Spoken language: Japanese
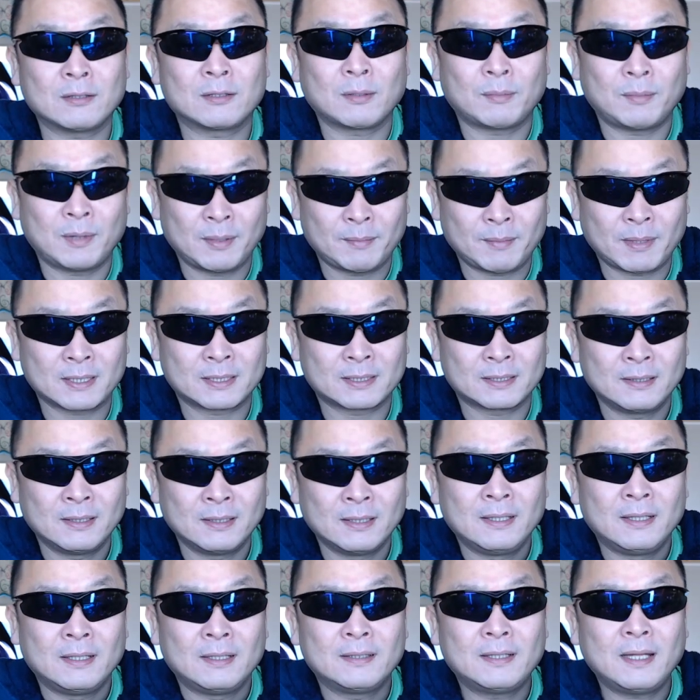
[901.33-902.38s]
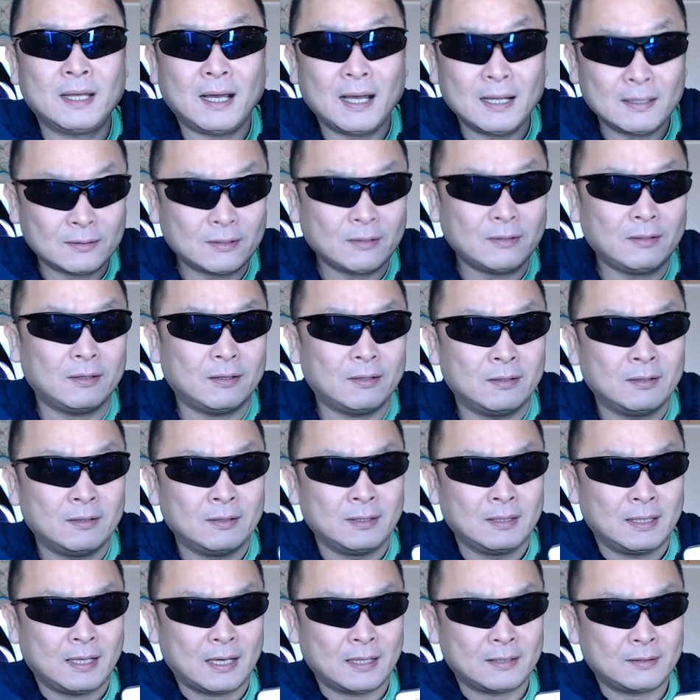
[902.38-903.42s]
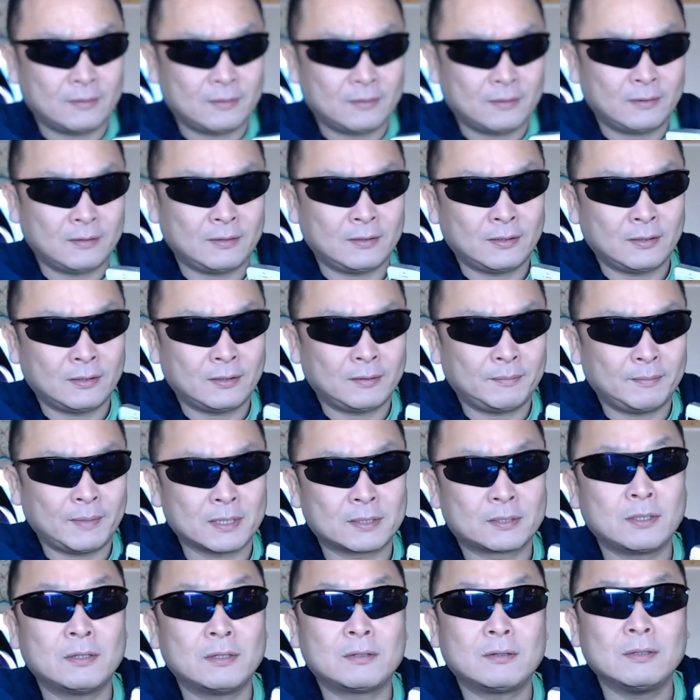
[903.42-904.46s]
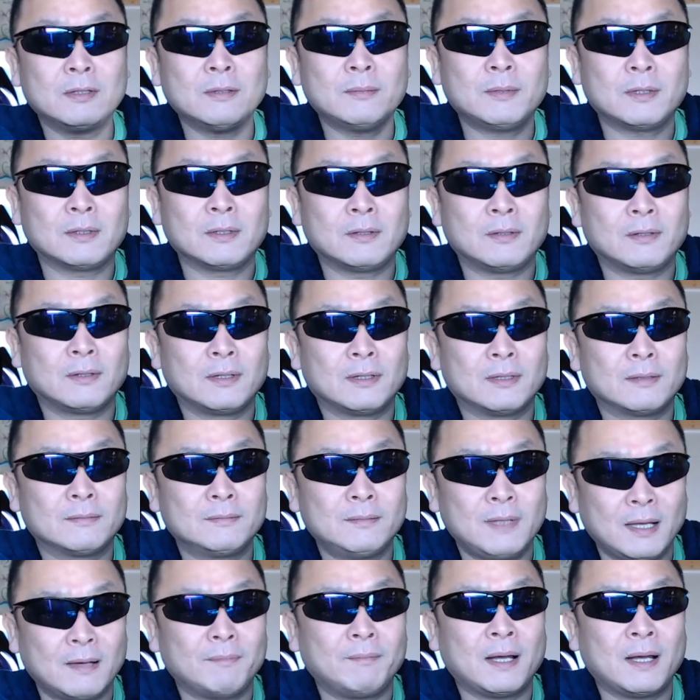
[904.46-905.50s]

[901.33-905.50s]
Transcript: ると思いますであとあのまあ、そういうこともね、